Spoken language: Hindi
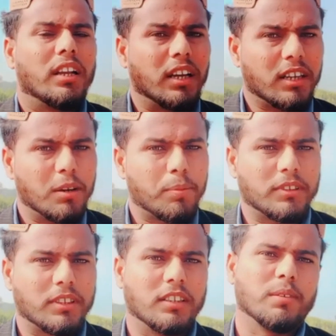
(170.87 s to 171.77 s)
लकड़
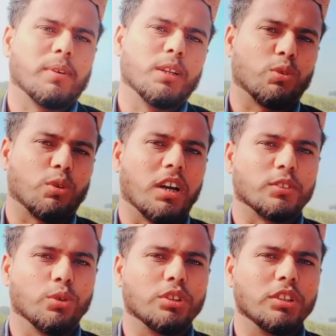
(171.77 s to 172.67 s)
पत्थर हजम वाली खुराक
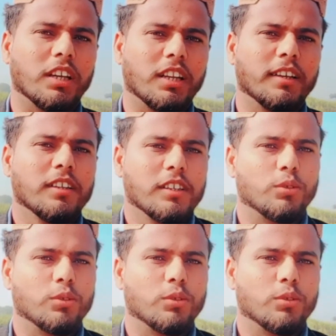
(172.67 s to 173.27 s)
जो होती है ना